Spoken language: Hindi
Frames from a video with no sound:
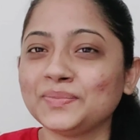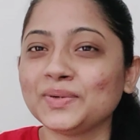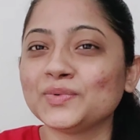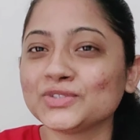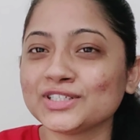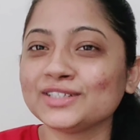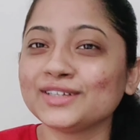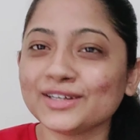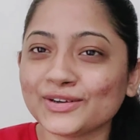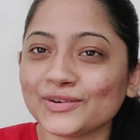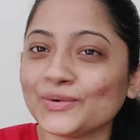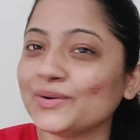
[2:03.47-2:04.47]
प्रमोशन
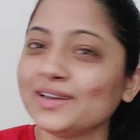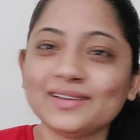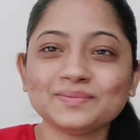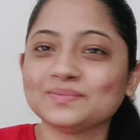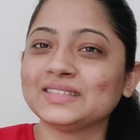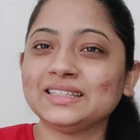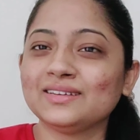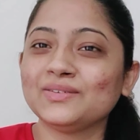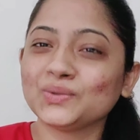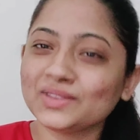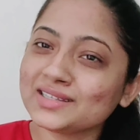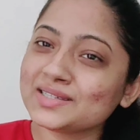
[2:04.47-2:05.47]
कर लो
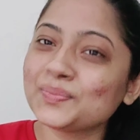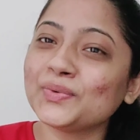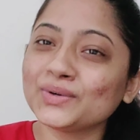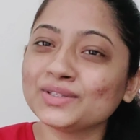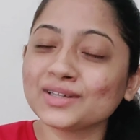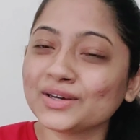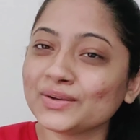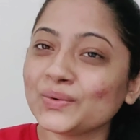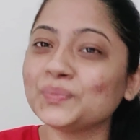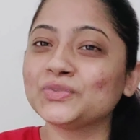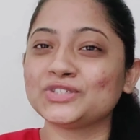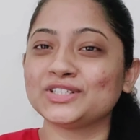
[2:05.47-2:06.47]
उतना सपोर्ट
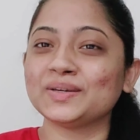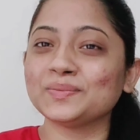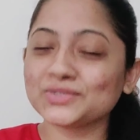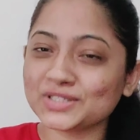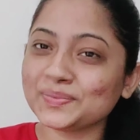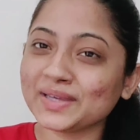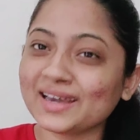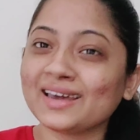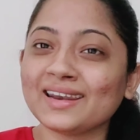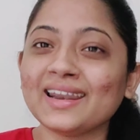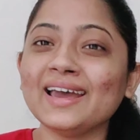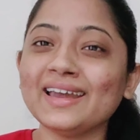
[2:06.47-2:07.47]
करो मुझे मुझे भी
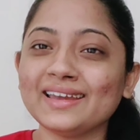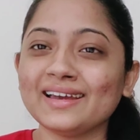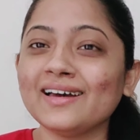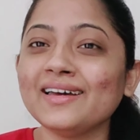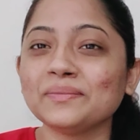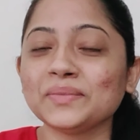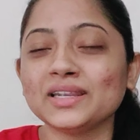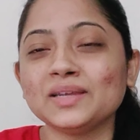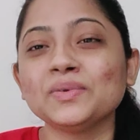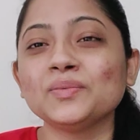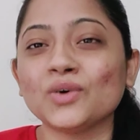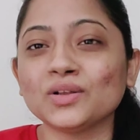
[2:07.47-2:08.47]
करना है यार
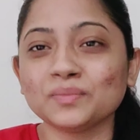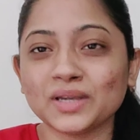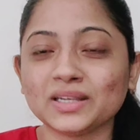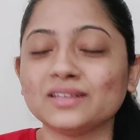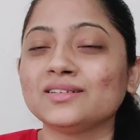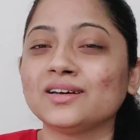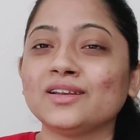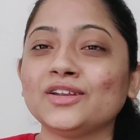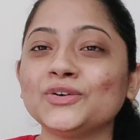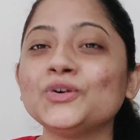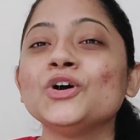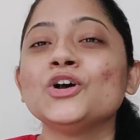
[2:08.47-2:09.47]
मैंने भी बहुत मेहनत कर
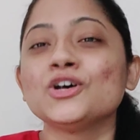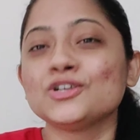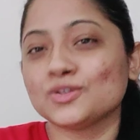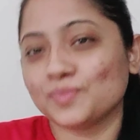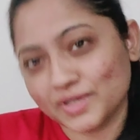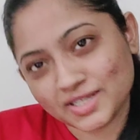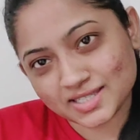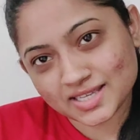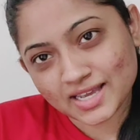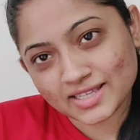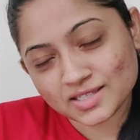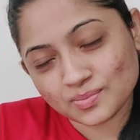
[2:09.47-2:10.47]
रही हूँ सो प्लीज़
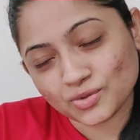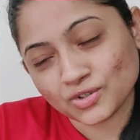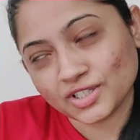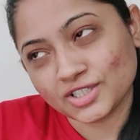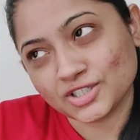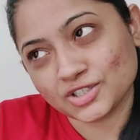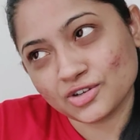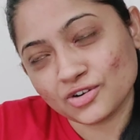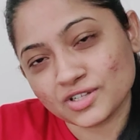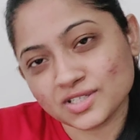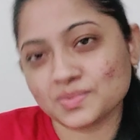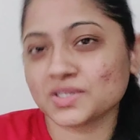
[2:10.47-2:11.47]
गाइस सपोर्ट कीजिए
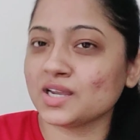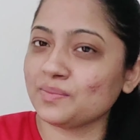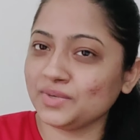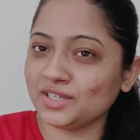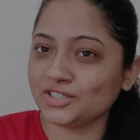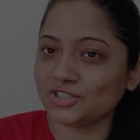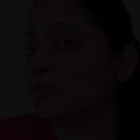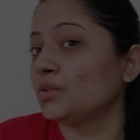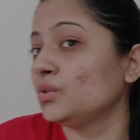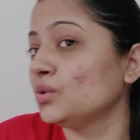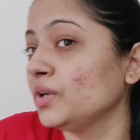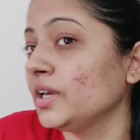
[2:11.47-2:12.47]
और सब्सक्राइब
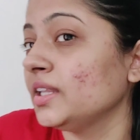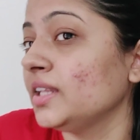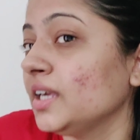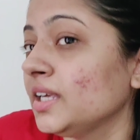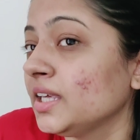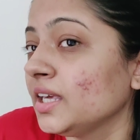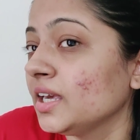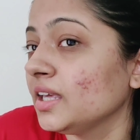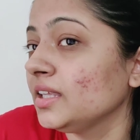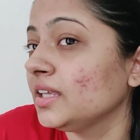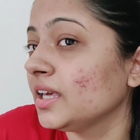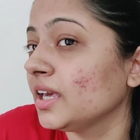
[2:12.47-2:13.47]
कीजिए तो ये देखिए
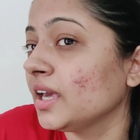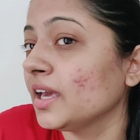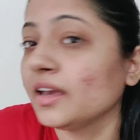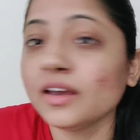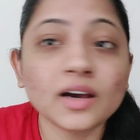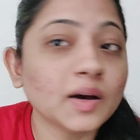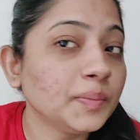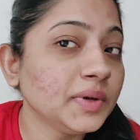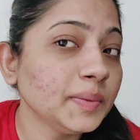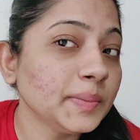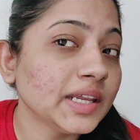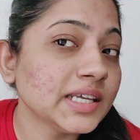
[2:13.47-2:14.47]
ये है
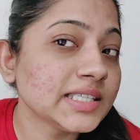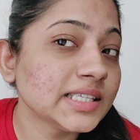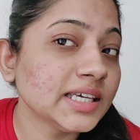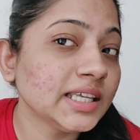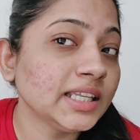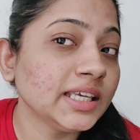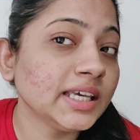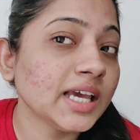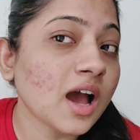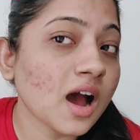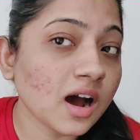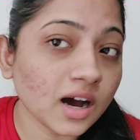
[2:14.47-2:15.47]
अभी मेरे स्किन
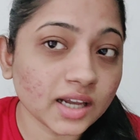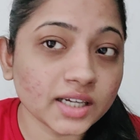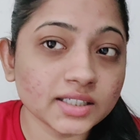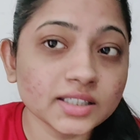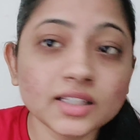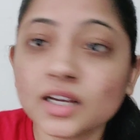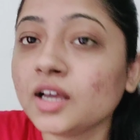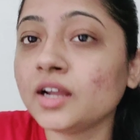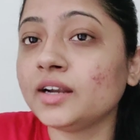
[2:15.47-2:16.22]
की हालत